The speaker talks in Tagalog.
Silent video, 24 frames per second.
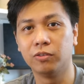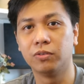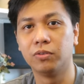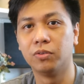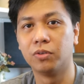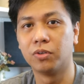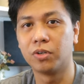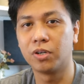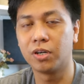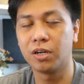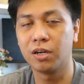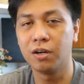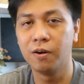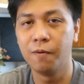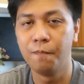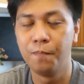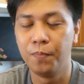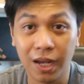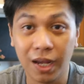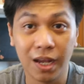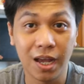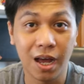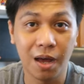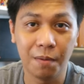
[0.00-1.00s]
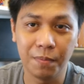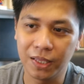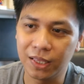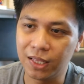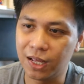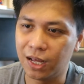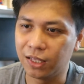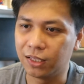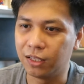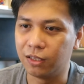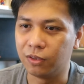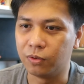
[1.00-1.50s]
outdoor, magagamit
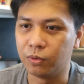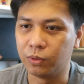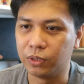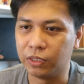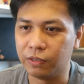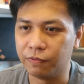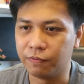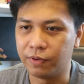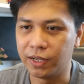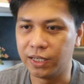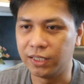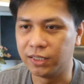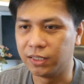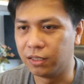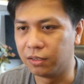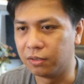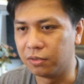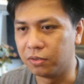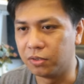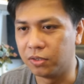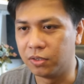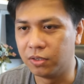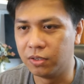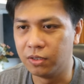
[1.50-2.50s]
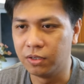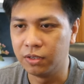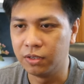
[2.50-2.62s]
natin tong device na to.